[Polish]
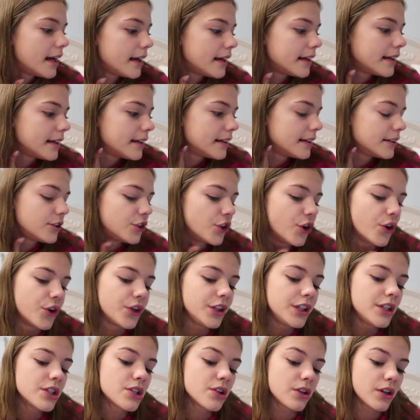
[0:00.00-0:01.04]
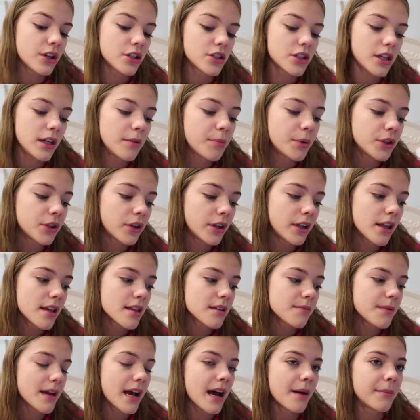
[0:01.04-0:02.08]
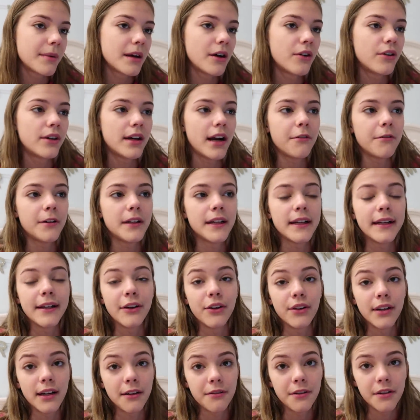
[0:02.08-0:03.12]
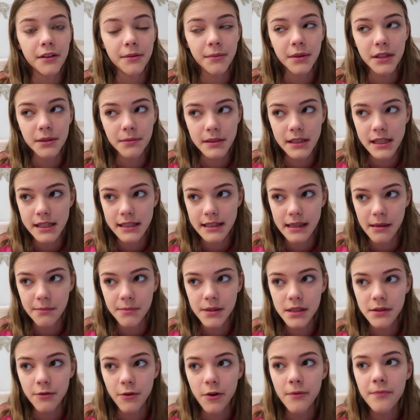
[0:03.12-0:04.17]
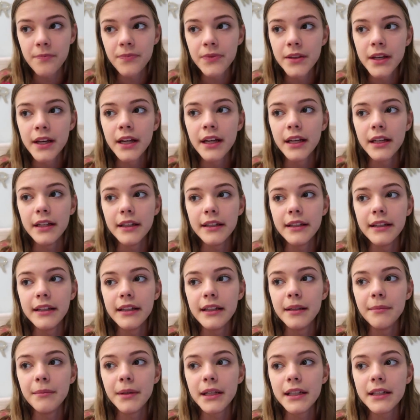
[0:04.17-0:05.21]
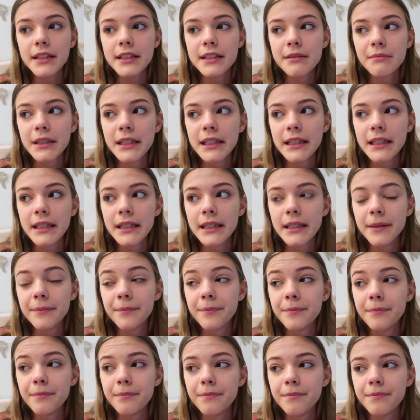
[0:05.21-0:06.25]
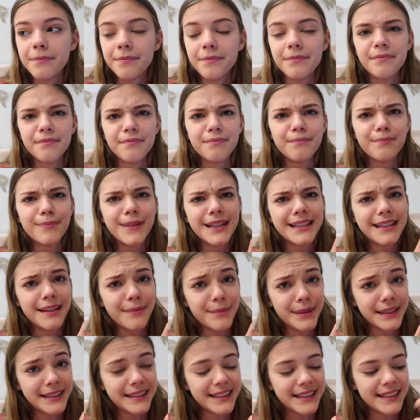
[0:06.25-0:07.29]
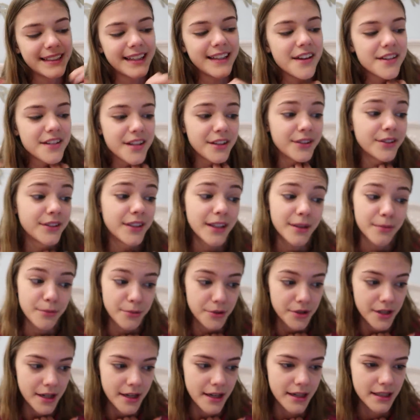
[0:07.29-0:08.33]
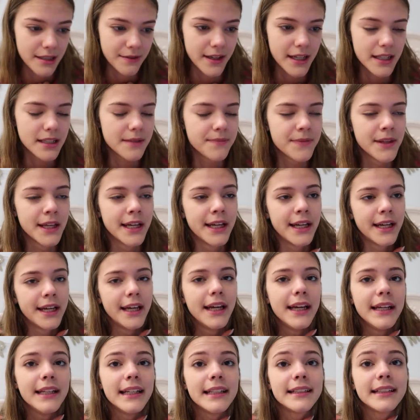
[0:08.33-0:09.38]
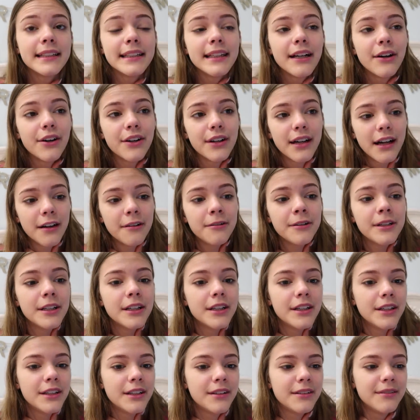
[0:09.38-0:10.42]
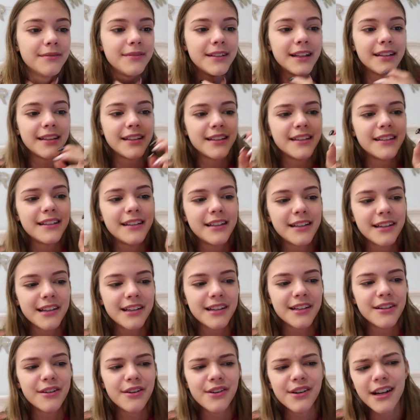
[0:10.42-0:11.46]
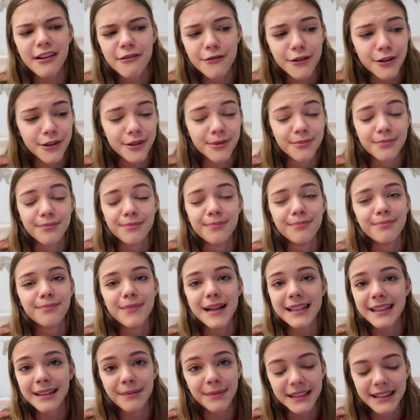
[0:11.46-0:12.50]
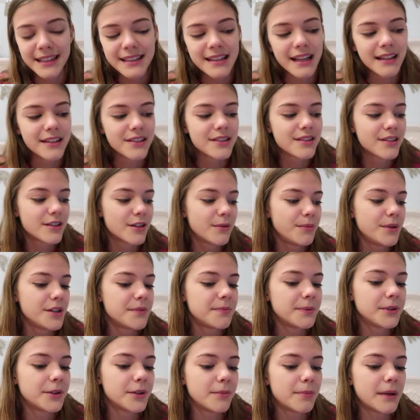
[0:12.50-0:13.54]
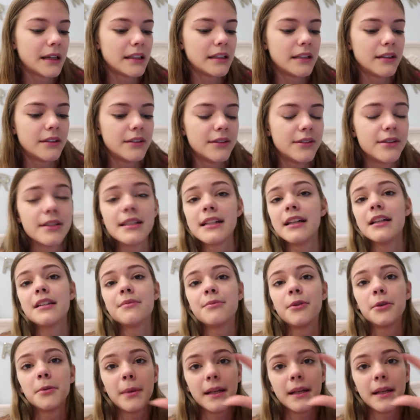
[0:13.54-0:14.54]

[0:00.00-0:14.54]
E, no i co jeszcze? I pod koniec miałam geografię, na geografii mieliśmy zastępstwo i mieliśmy matematykę, jeżeli to tak można nazwać. I na tej geografii, na tej geografii o matematyce, to co robiliśmy, to pani, dostaliśmy od